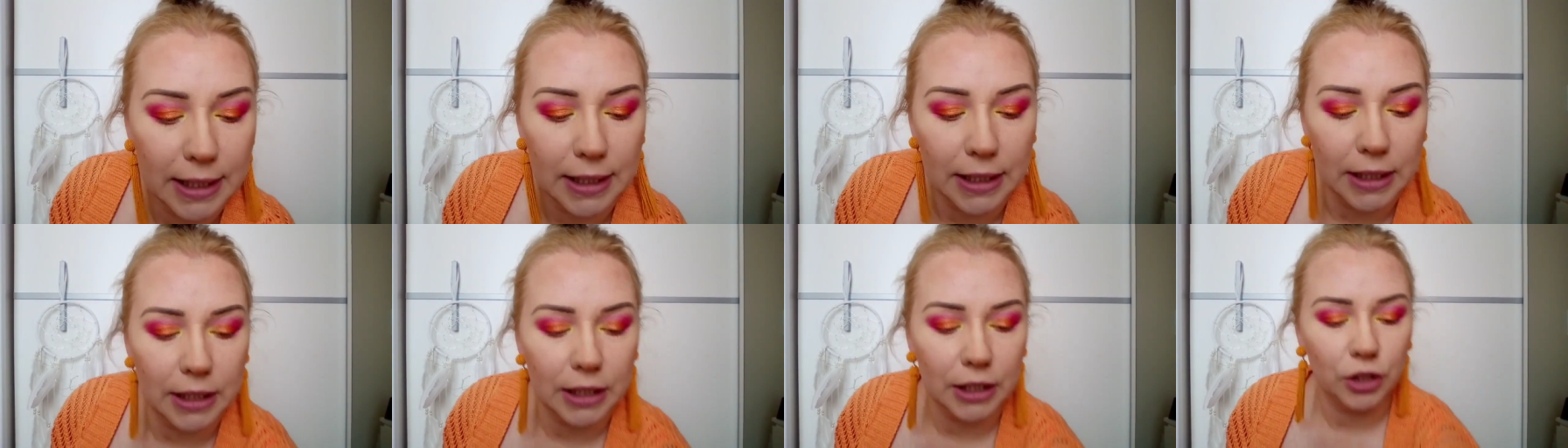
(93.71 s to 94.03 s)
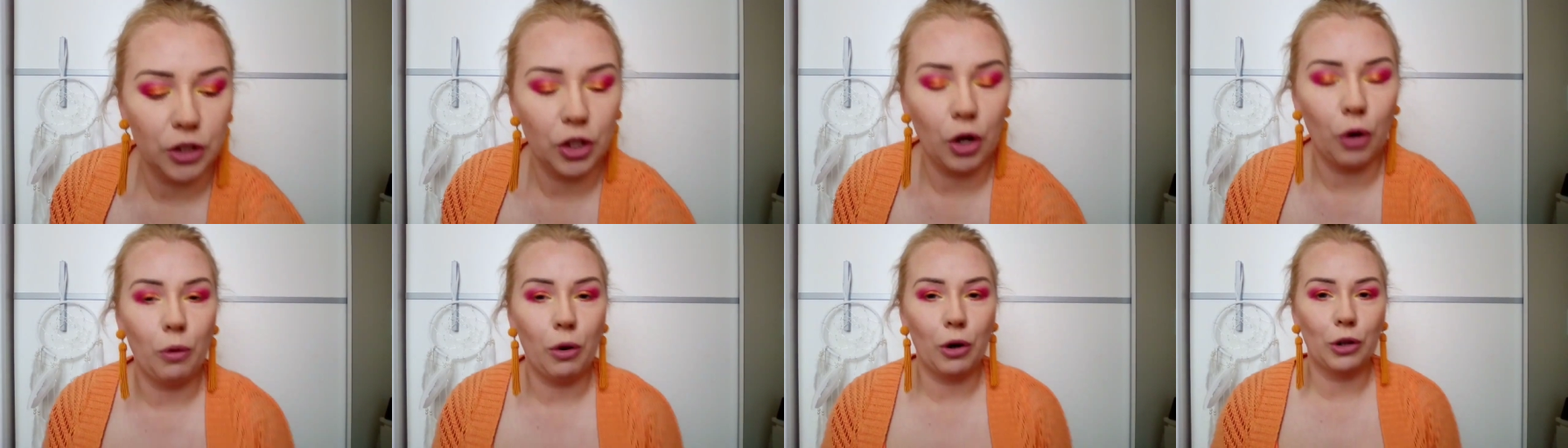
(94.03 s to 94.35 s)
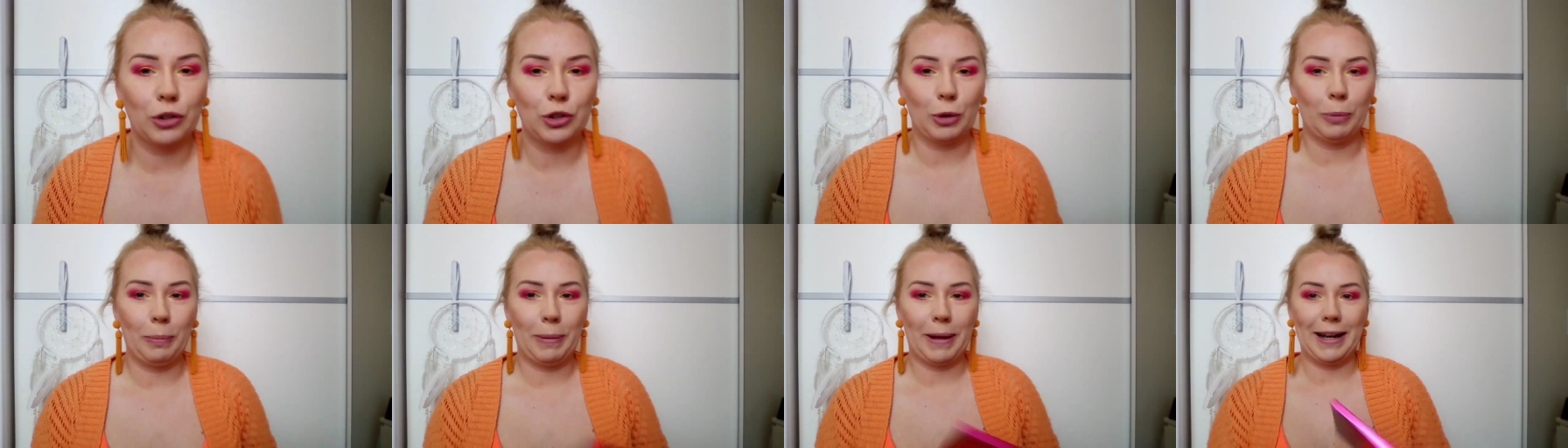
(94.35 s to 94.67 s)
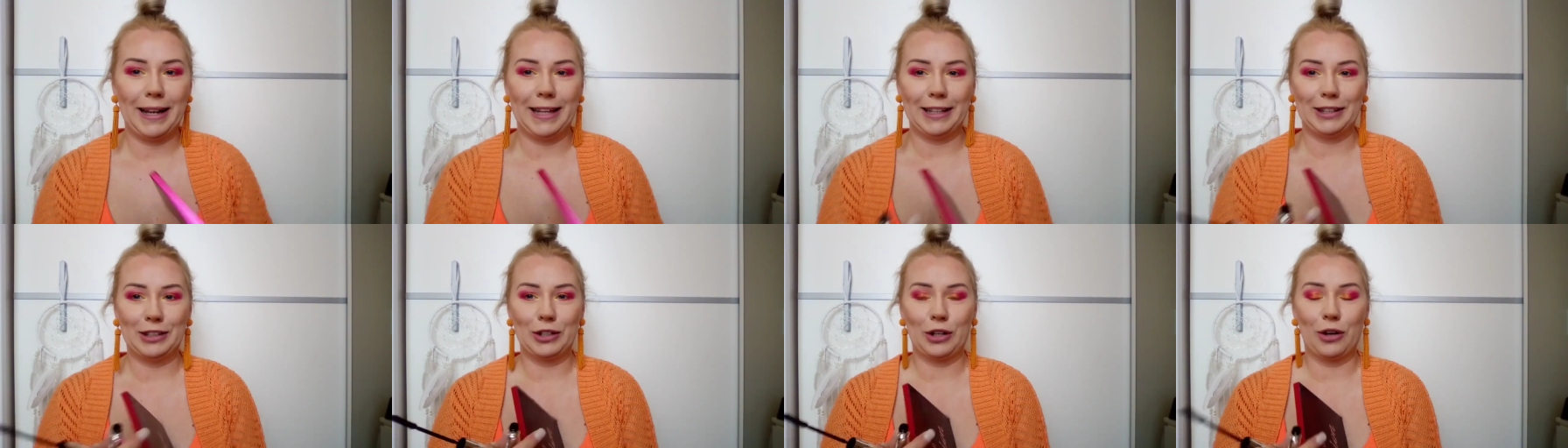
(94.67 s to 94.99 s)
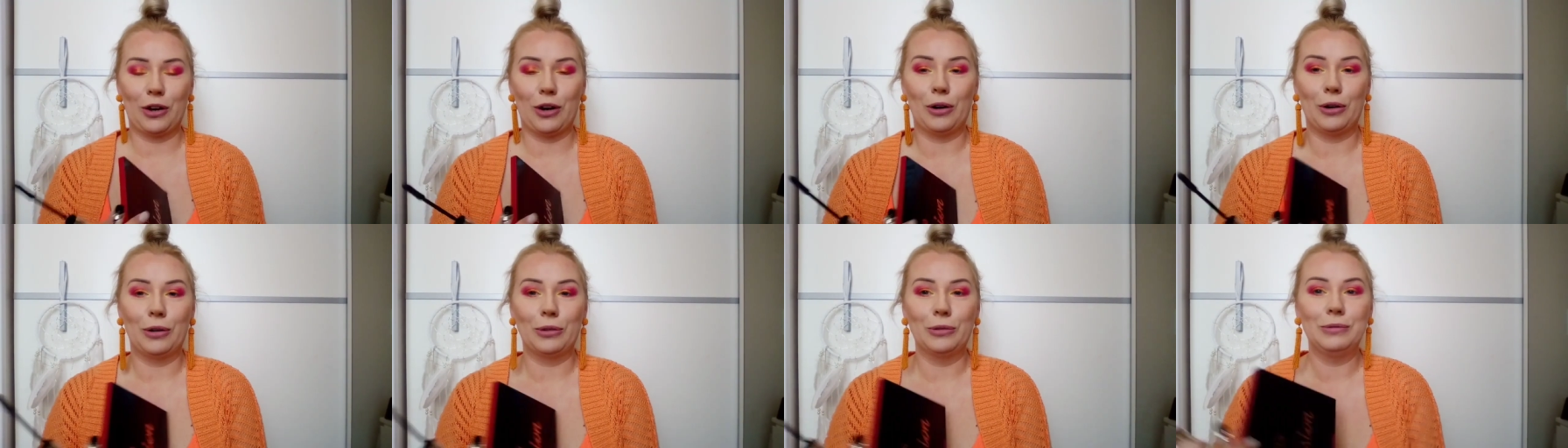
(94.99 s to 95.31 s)
yy, tą oto
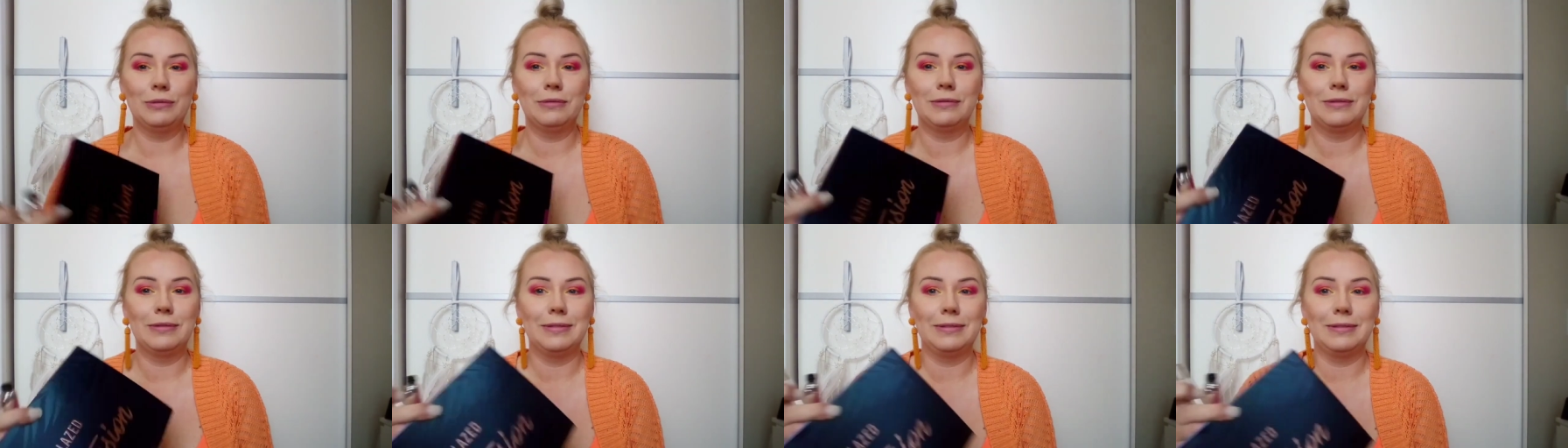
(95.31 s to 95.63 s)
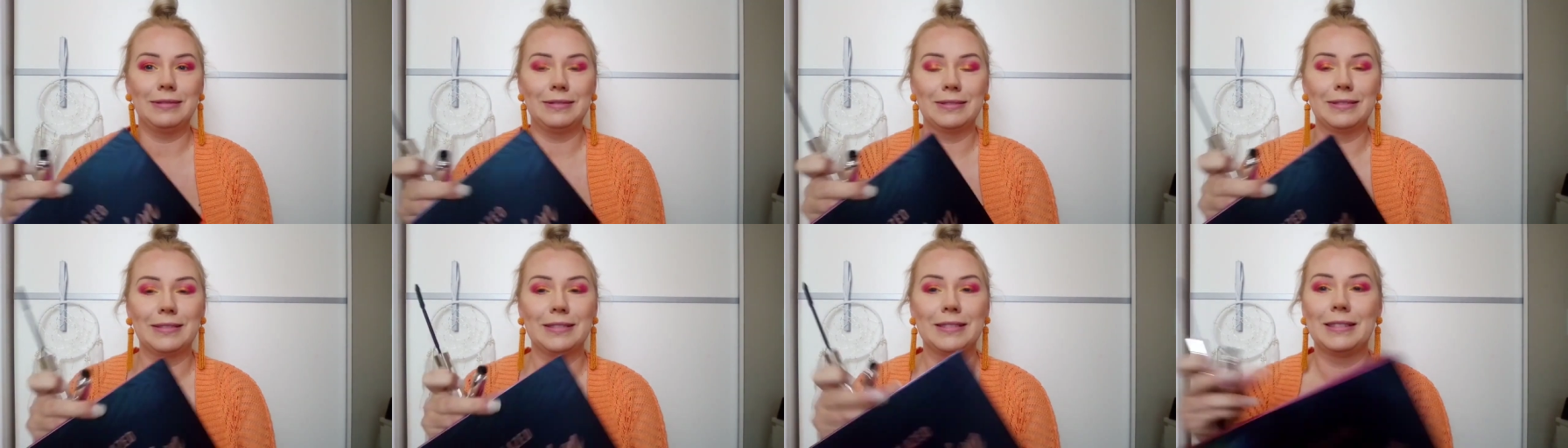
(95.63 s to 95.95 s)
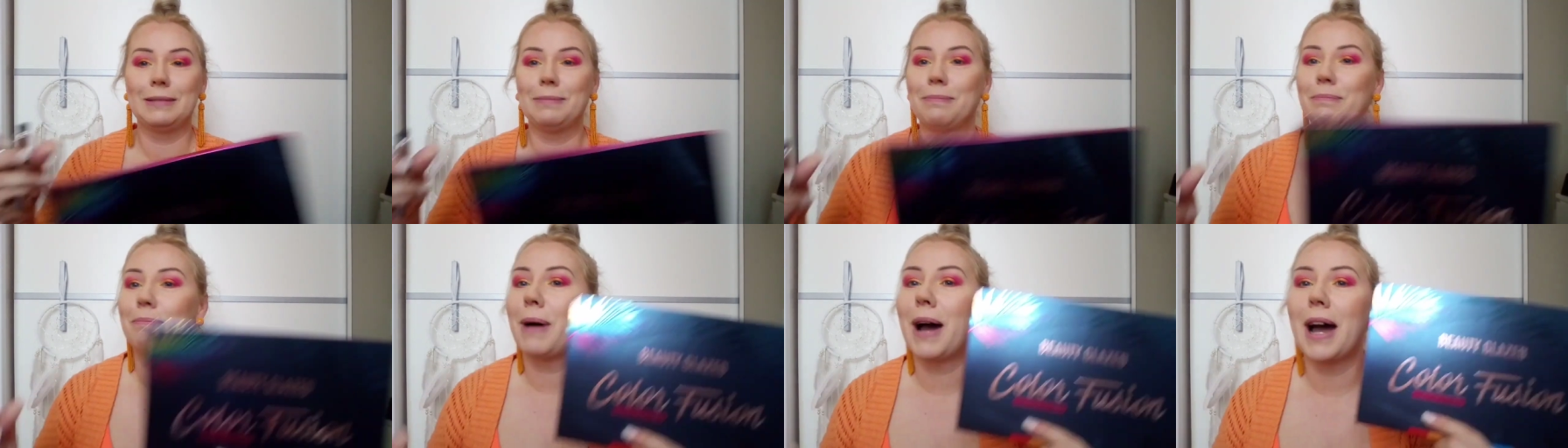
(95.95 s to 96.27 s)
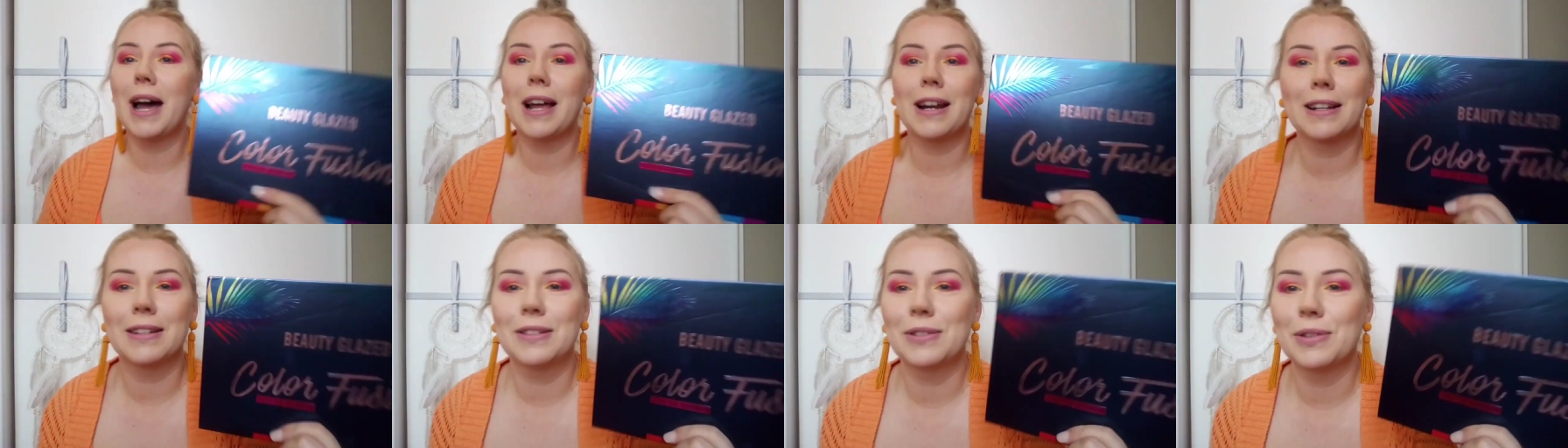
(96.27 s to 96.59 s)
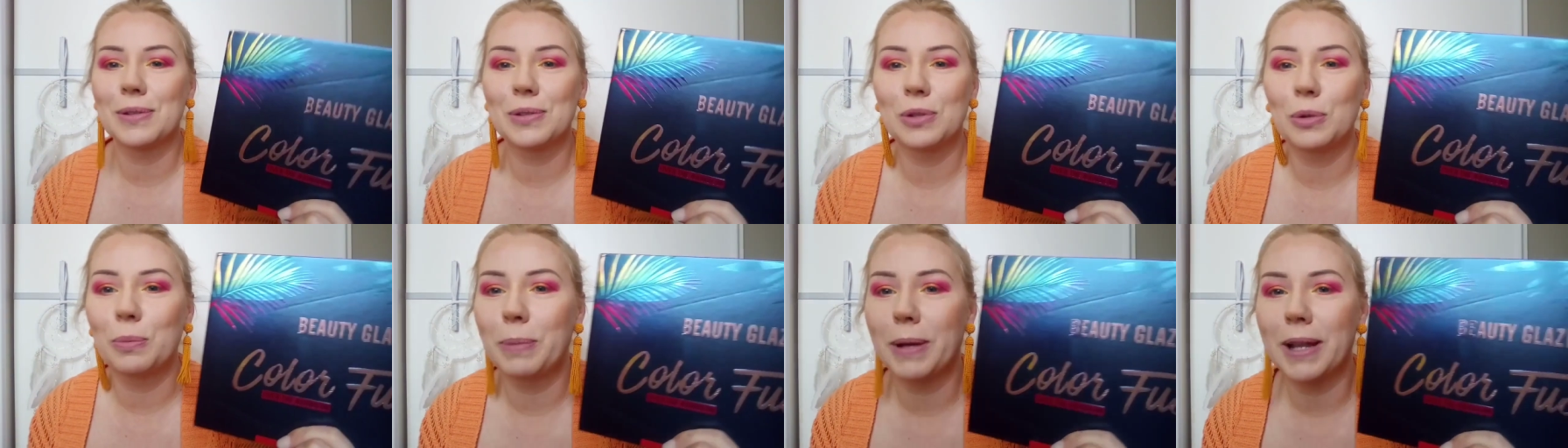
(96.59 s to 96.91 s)
paletką. Bardzo
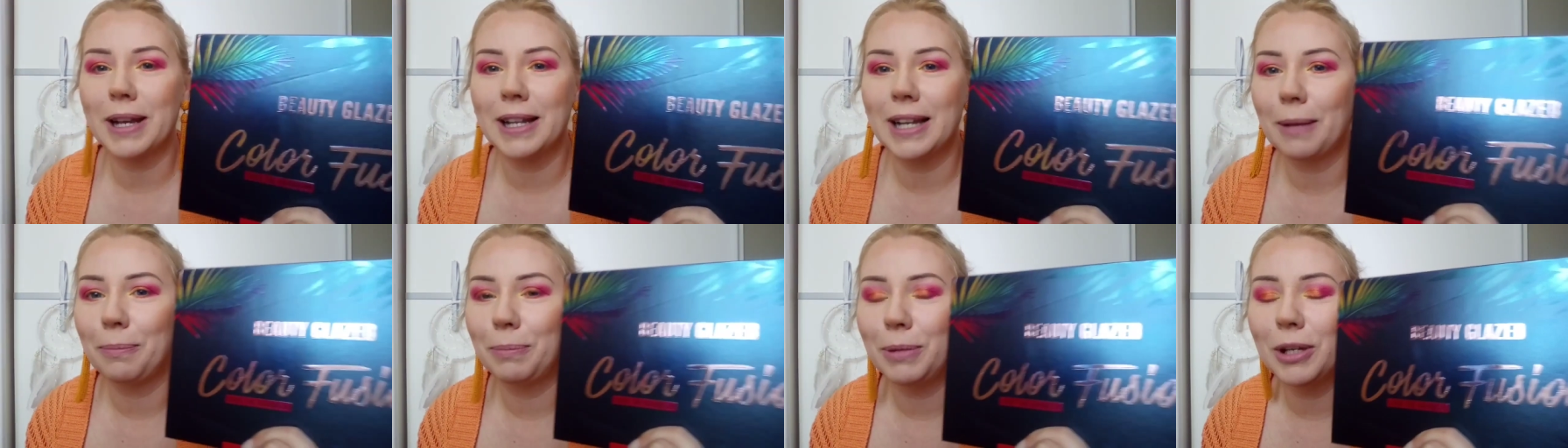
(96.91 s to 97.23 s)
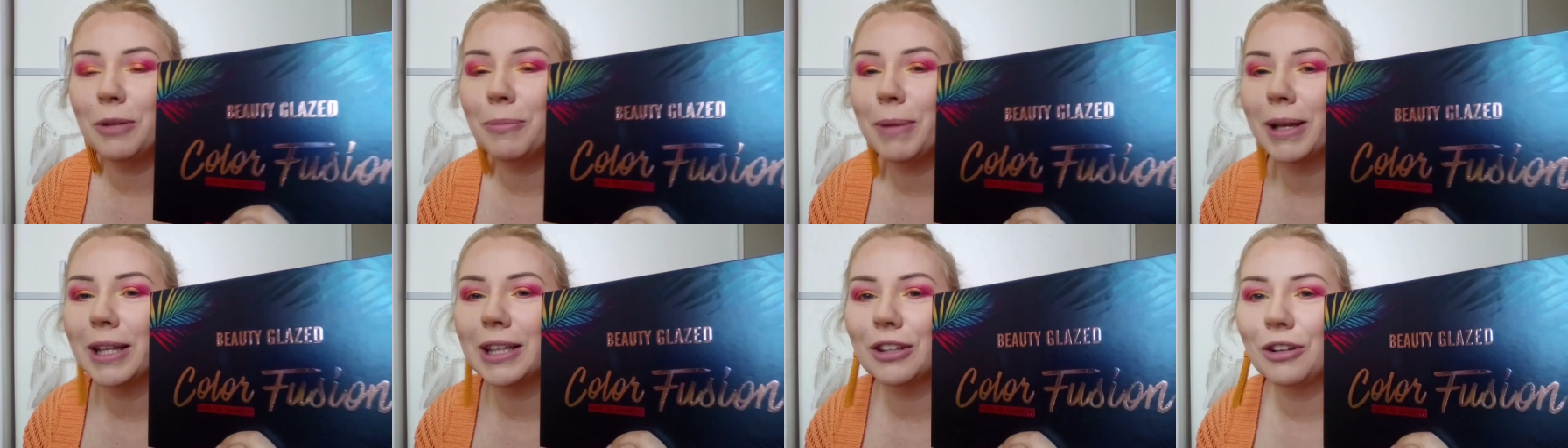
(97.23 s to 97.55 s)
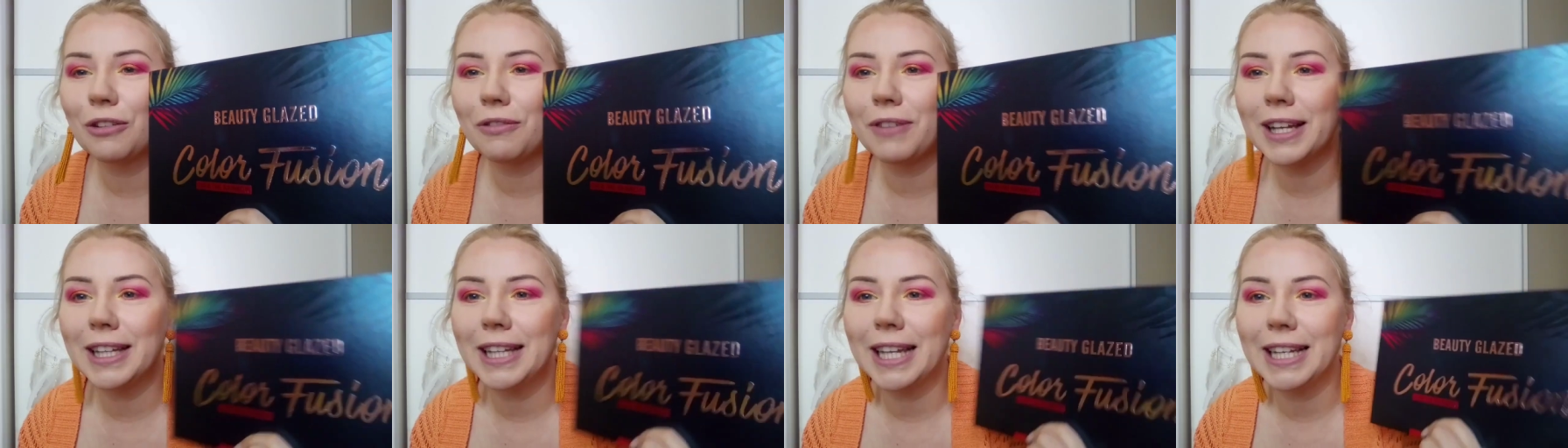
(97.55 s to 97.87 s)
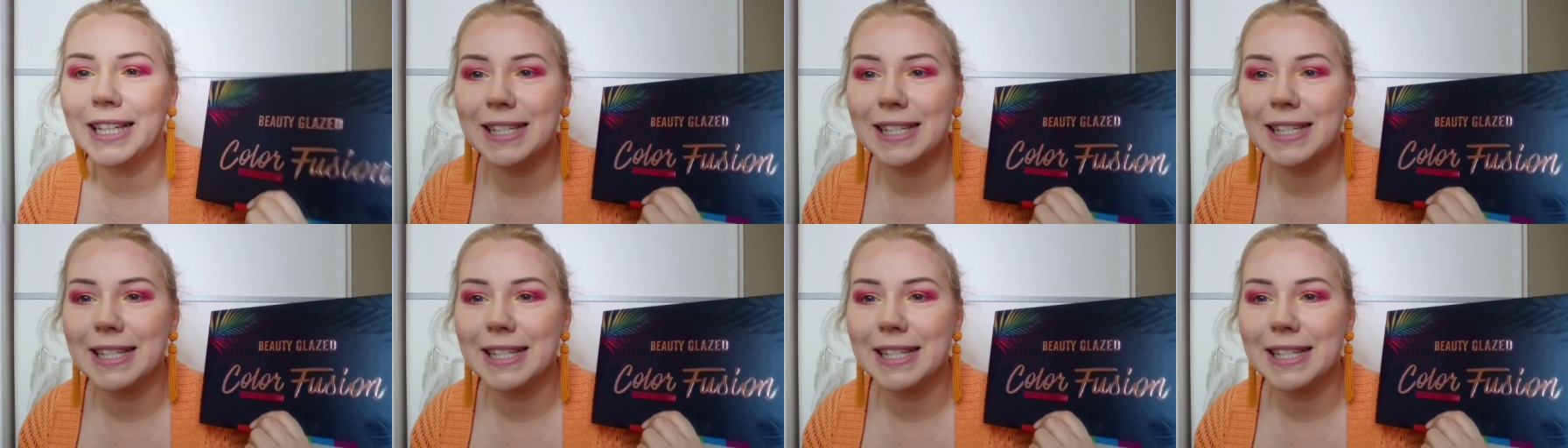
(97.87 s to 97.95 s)
super napigmentowana,